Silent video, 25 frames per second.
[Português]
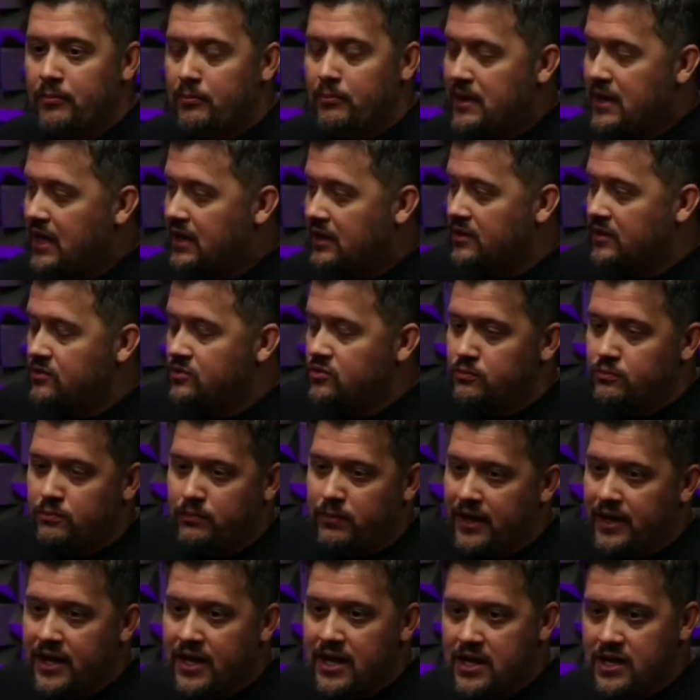perda de um
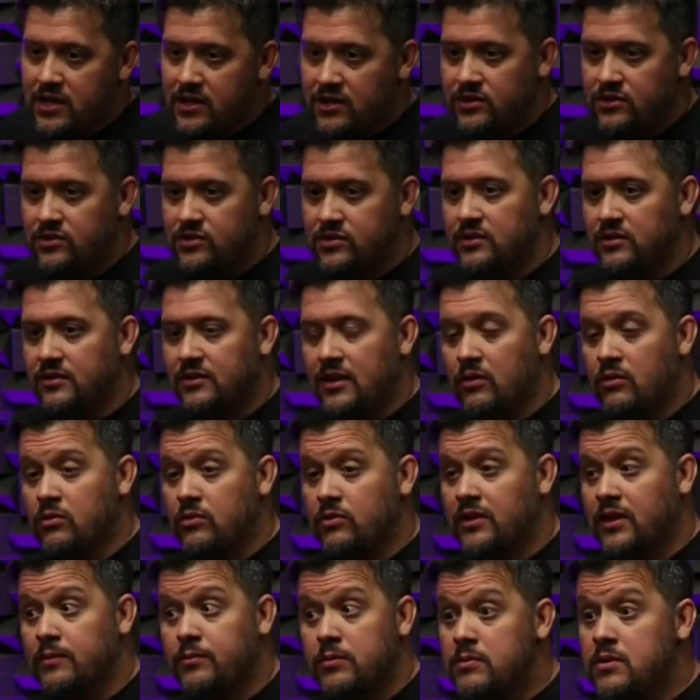parente e tal,
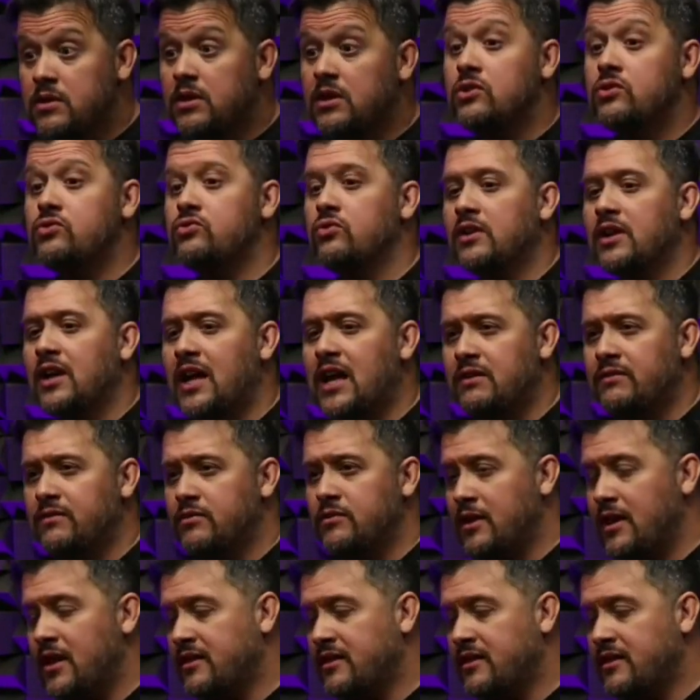eu sempre me questionava